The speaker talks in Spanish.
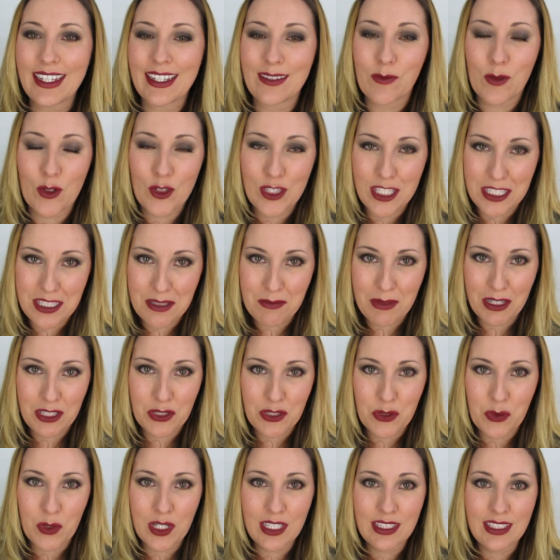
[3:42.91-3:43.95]
Muchísima
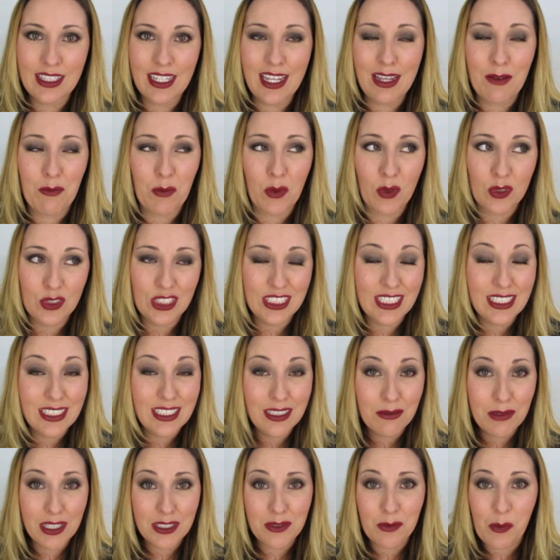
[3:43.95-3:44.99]
suerte,
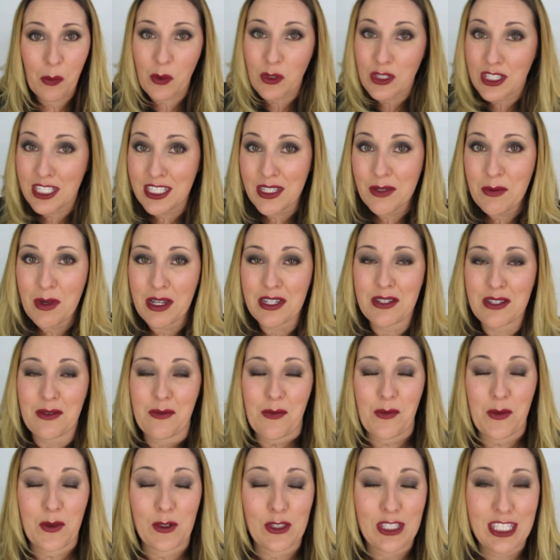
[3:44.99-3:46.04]
muchísimas, muchísimas,
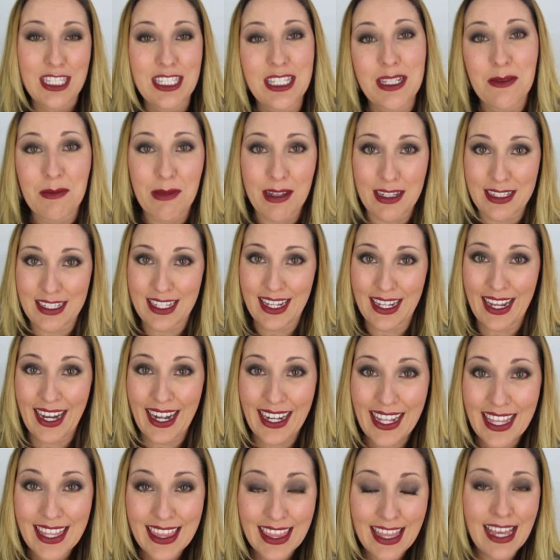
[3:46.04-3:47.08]
muchísimas
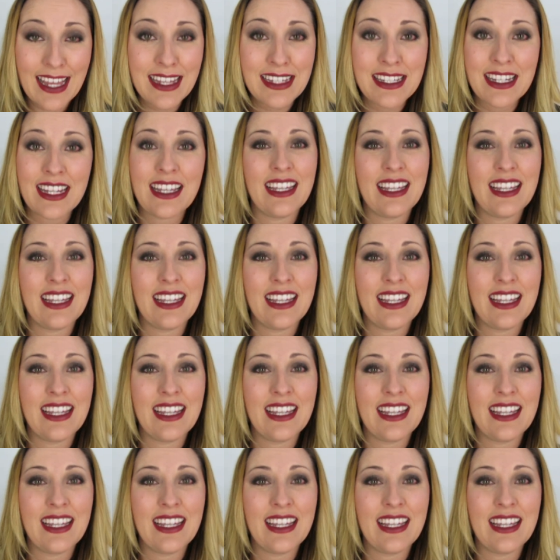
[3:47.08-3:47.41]
gracias.